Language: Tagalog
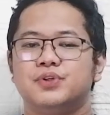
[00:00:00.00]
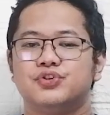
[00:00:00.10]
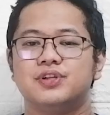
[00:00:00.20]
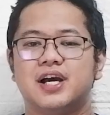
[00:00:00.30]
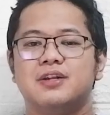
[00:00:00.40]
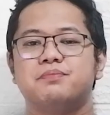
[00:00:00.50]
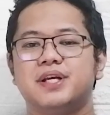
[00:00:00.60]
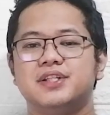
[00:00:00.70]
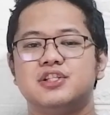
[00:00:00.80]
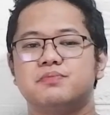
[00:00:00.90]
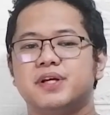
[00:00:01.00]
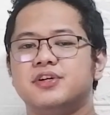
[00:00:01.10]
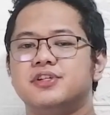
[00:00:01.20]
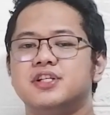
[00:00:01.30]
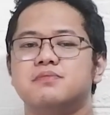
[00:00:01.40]
We should not pray this
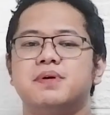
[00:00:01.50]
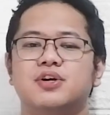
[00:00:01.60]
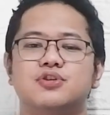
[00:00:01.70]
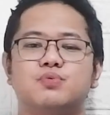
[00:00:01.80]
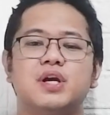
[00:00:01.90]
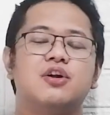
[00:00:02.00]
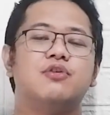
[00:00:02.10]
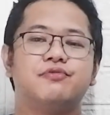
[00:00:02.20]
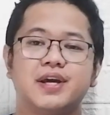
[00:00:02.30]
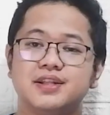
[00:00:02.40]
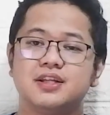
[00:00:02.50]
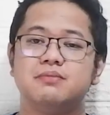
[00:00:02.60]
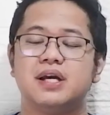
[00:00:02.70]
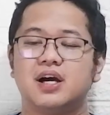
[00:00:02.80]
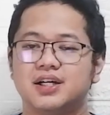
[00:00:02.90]
prayer just because we are
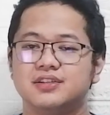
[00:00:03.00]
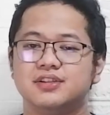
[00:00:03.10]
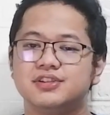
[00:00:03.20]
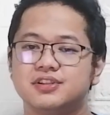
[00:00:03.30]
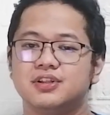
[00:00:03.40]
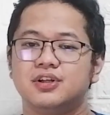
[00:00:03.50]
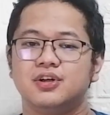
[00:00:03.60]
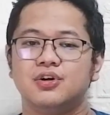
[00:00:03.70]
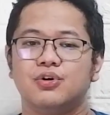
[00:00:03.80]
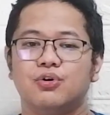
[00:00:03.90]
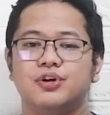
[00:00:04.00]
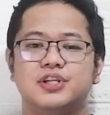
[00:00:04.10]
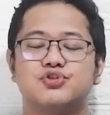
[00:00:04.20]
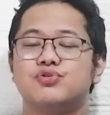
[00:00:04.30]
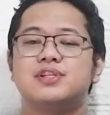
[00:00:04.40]
offended by others
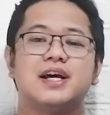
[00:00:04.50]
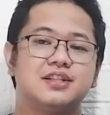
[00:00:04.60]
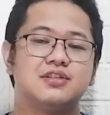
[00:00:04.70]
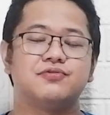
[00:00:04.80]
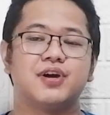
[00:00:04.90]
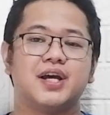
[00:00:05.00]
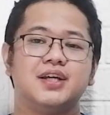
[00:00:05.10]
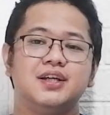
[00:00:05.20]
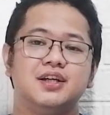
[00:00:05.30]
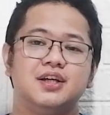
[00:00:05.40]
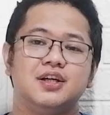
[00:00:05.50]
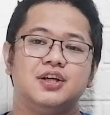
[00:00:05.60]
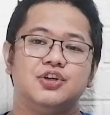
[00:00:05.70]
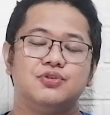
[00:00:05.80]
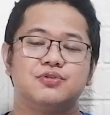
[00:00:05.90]
or just to satisfy
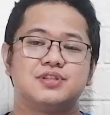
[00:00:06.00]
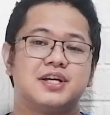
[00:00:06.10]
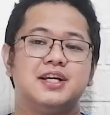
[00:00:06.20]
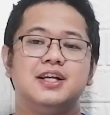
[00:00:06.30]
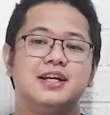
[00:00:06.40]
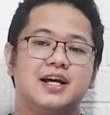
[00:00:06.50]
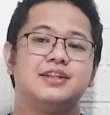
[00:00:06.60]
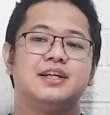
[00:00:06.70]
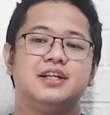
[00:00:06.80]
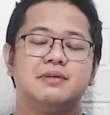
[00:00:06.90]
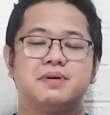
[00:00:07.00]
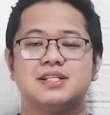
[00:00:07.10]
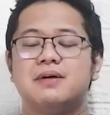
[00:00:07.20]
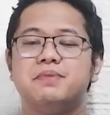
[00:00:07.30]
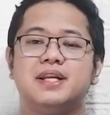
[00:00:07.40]
yung sarili natin na
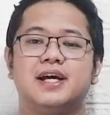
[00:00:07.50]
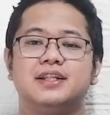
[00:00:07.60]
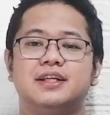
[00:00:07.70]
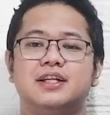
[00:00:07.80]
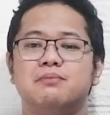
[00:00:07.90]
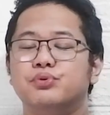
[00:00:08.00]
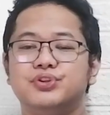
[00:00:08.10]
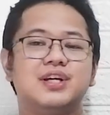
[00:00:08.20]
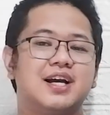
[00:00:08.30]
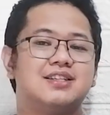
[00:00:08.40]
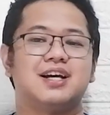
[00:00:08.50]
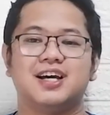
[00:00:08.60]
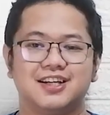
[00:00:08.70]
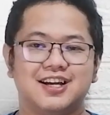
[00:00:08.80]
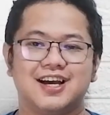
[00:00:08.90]
masabi natin na buti nga
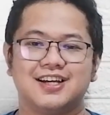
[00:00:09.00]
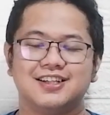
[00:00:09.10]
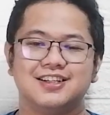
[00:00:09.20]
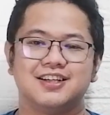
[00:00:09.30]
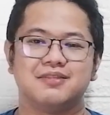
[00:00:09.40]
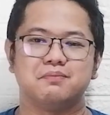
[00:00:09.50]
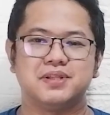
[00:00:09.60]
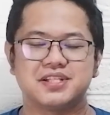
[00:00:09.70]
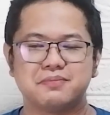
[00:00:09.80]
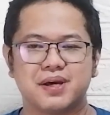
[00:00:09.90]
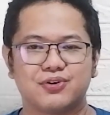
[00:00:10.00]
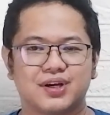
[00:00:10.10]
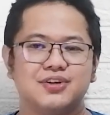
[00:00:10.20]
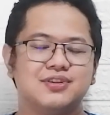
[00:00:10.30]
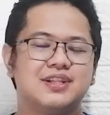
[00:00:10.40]
sa kanila. Minsan
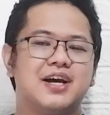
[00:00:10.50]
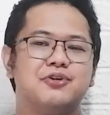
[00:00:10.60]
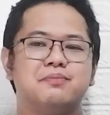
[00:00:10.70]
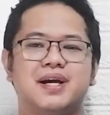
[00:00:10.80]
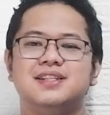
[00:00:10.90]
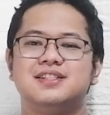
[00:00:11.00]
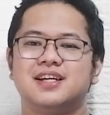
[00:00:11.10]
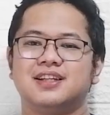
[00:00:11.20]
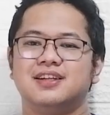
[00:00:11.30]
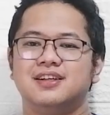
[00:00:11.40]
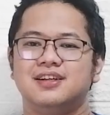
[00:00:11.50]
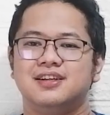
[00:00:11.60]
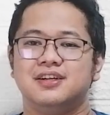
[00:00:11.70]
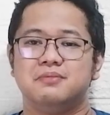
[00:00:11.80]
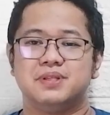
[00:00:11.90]
meron ganun tayong mindset.
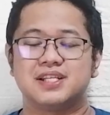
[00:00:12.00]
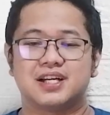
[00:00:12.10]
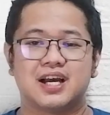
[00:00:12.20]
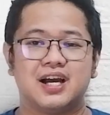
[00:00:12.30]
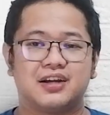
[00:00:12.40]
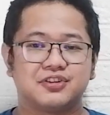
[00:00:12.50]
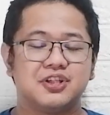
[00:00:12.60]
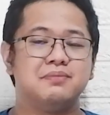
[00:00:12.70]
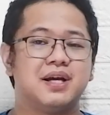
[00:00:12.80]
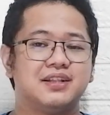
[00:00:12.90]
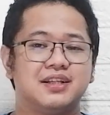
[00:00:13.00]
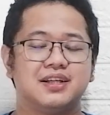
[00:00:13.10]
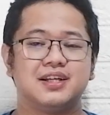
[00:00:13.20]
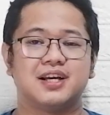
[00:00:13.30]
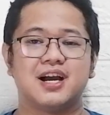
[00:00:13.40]
Minsan nga, ang term natin
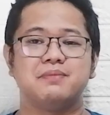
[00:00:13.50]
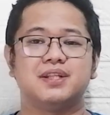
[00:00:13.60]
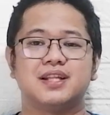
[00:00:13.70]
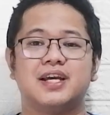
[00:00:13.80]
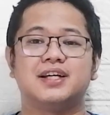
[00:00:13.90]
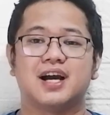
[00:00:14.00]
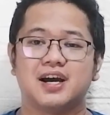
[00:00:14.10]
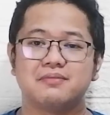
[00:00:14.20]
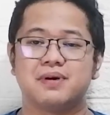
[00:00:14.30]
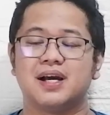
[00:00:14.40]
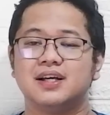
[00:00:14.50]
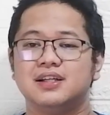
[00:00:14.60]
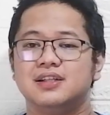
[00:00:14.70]
na ginagamit ay karma.